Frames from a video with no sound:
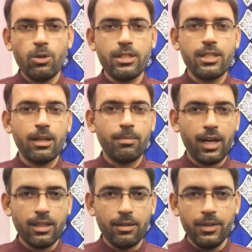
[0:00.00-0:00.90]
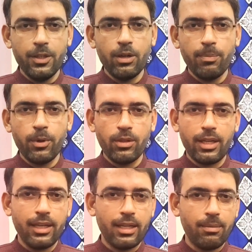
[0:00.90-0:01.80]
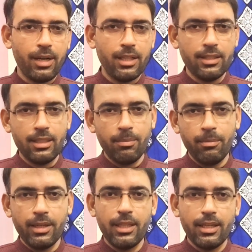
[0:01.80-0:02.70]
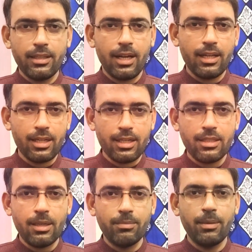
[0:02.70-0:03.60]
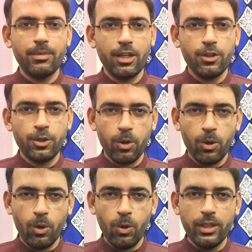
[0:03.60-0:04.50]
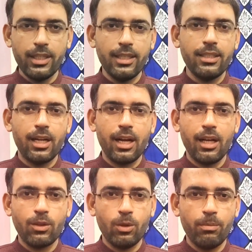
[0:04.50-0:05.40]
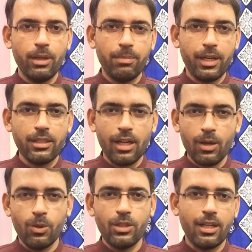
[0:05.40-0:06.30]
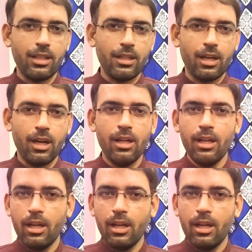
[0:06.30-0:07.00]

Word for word: उसके बाद वीडियो अपलोड करने के बाद जब मैं देखता कि कस्टम थमनेल शो हो ही नहीं रहा तो मैं परेशान हो जाता था